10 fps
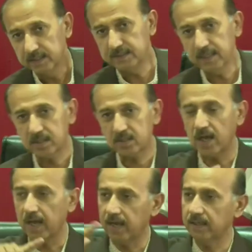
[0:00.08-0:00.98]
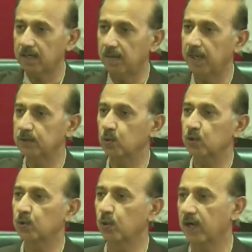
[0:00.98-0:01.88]
ये सारा ड्रामा जो
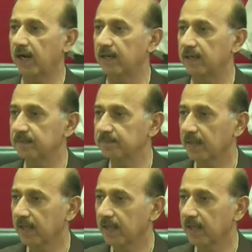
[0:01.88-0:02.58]
कुछ हो रहा है